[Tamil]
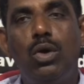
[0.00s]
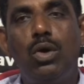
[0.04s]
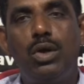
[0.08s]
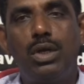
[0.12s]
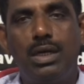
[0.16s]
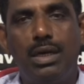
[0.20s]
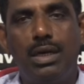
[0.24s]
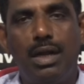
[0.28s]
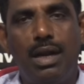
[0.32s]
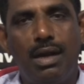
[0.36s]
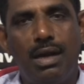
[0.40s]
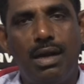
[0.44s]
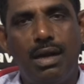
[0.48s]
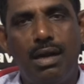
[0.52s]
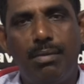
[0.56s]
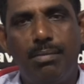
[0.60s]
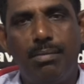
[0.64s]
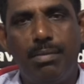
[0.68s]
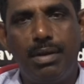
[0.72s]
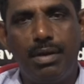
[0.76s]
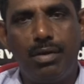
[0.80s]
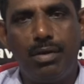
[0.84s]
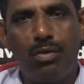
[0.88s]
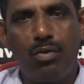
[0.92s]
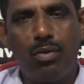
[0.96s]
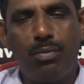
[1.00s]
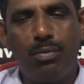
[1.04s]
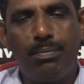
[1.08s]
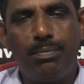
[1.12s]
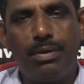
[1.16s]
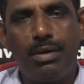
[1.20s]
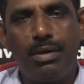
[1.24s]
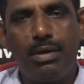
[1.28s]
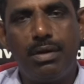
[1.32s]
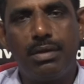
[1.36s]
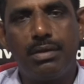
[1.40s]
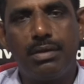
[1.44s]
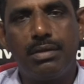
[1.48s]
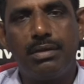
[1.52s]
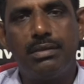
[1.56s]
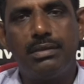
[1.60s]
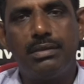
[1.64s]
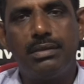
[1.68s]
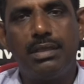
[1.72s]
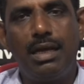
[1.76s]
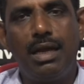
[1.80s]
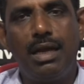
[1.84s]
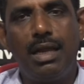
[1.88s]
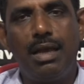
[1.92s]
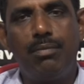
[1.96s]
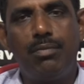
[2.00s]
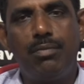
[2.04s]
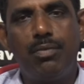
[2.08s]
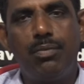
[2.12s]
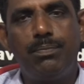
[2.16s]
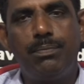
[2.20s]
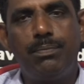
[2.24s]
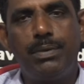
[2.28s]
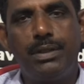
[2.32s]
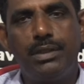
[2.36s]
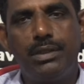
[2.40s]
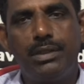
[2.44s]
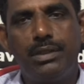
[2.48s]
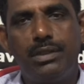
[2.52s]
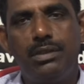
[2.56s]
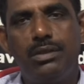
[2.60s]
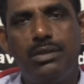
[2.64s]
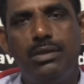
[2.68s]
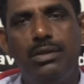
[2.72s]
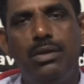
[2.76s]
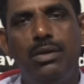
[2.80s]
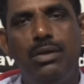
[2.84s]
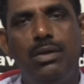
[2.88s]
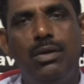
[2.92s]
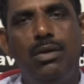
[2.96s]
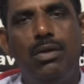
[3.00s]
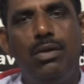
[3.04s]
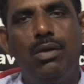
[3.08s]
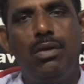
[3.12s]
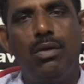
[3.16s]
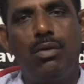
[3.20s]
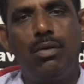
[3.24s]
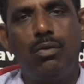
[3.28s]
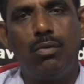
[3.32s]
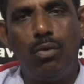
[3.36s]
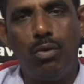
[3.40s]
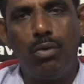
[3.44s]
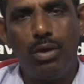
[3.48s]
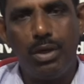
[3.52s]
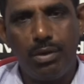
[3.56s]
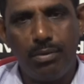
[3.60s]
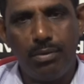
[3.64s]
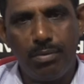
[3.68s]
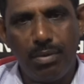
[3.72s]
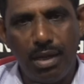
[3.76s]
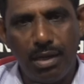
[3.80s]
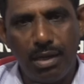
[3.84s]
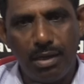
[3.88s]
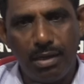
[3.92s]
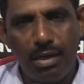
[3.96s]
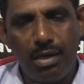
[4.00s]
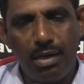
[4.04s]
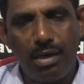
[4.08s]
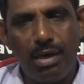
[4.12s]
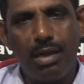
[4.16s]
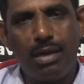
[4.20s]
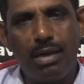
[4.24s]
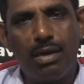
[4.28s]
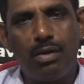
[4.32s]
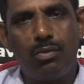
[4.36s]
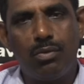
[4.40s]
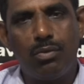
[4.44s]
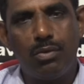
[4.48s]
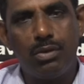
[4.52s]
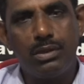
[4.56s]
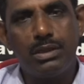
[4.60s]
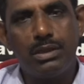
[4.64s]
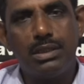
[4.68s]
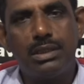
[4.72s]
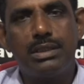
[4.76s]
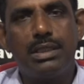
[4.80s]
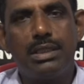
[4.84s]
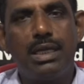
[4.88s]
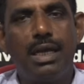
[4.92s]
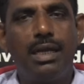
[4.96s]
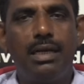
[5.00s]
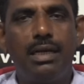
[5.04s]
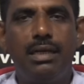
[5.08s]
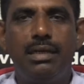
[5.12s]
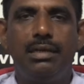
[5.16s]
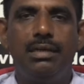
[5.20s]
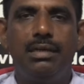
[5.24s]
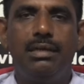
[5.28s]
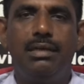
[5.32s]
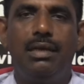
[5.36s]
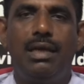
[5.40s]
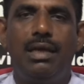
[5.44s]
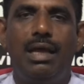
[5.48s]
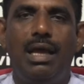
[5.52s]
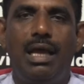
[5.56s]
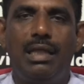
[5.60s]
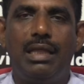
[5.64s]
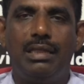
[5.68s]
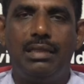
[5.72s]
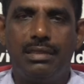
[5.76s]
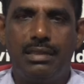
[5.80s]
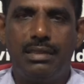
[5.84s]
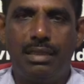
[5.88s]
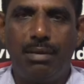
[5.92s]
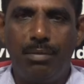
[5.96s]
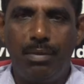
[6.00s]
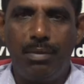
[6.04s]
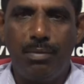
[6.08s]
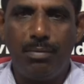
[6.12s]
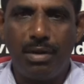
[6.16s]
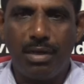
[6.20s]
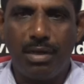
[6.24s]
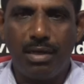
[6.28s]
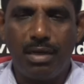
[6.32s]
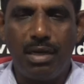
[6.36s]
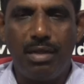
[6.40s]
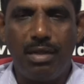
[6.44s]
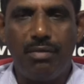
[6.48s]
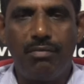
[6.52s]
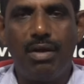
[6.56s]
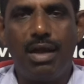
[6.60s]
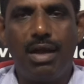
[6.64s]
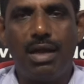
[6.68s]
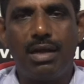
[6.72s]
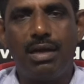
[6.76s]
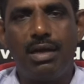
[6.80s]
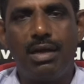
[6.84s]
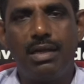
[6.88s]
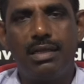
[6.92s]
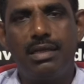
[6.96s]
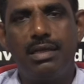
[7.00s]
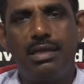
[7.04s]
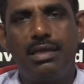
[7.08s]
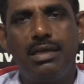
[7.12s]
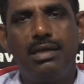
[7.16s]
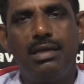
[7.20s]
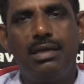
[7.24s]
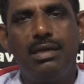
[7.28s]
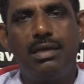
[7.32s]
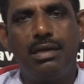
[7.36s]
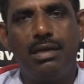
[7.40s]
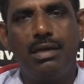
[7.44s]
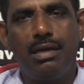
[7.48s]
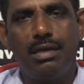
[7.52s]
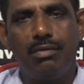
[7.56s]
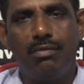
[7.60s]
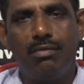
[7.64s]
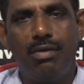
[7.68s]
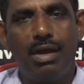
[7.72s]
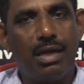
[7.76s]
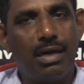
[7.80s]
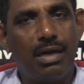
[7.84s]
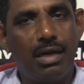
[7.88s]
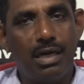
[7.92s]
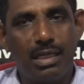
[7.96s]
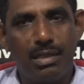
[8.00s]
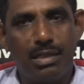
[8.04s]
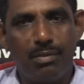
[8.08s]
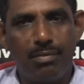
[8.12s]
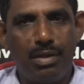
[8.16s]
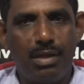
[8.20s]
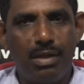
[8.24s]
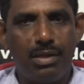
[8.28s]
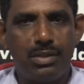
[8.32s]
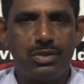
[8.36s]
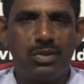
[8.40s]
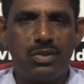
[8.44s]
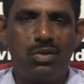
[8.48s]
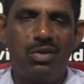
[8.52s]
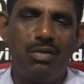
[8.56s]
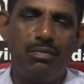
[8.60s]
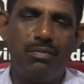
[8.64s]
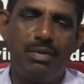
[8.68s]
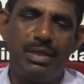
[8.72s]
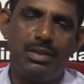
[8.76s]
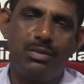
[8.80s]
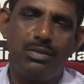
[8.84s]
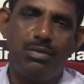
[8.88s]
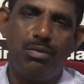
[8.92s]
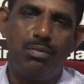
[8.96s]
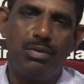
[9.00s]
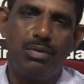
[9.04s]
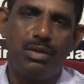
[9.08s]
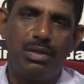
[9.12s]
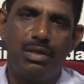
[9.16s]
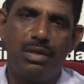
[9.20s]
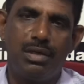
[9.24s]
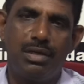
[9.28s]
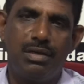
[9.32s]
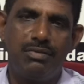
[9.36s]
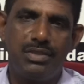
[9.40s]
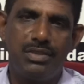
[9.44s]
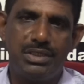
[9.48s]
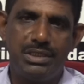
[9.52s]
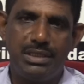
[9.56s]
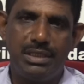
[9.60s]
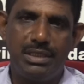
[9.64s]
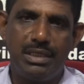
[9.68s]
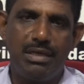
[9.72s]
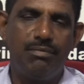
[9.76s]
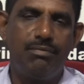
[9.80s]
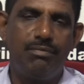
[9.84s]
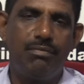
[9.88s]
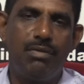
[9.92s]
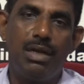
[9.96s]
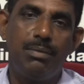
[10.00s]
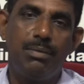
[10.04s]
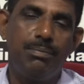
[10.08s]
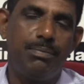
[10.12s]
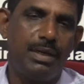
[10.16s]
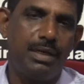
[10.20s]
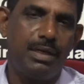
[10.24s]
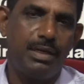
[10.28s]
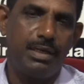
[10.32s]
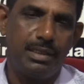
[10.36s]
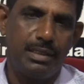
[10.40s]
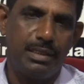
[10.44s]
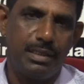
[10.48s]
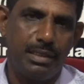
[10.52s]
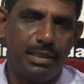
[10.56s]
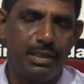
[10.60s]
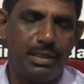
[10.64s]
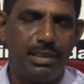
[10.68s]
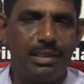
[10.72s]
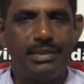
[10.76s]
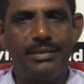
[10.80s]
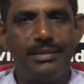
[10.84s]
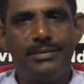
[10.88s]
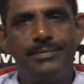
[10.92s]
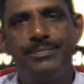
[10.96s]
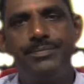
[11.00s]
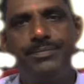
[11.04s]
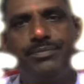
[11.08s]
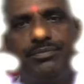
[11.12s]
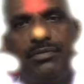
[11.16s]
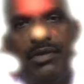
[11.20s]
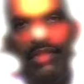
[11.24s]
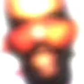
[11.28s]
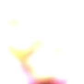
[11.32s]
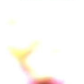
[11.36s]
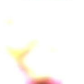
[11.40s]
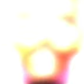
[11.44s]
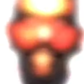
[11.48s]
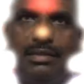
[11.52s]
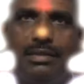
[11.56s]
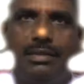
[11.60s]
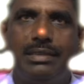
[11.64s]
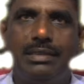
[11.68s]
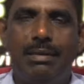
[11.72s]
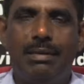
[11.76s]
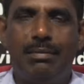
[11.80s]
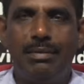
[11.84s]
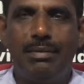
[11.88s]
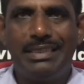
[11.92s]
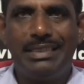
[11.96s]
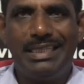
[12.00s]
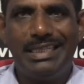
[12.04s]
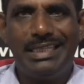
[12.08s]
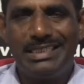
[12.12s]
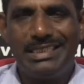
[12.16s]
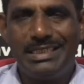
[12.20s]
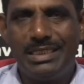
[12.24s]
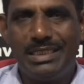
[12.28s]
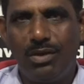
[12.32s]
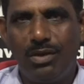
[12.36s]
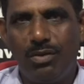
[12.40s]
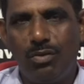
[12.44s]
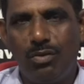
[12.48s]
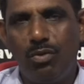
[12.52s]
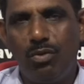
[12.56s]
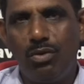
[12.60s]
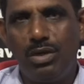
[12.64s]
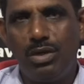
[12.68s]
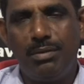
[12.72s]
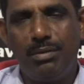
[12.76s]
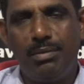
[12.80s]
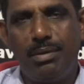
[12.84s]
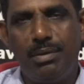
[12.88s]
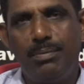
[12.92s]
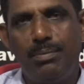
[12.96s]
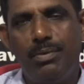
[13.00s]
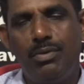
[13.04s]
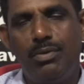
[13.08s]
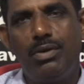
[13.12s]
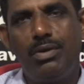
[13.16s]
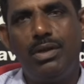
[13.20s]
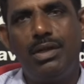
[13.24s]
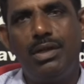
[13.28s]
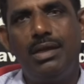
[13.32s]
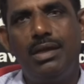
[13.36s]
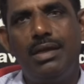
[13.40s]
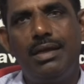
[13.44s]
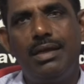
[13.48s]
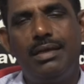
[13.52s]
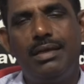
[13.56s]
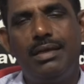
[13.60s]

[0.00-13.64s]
ஒவ்வொரு நாடாளுமன்ற உறுப்பினருக்கும் தலா முப்பது கோடி ரூபாய்கள் நாங்கள் கொடுத்துத்தான் அந்த தமிழ் மக்களை வாக்களிக்க எங்களுக்கு வாக்களிக்குமாறு சொல்ல வைத்தோம் என்கின்ற விஷயம் வெளிப்பட்டிருக்கின்றது தமிழ் தேசிய கூட்டமைப்பினுடைய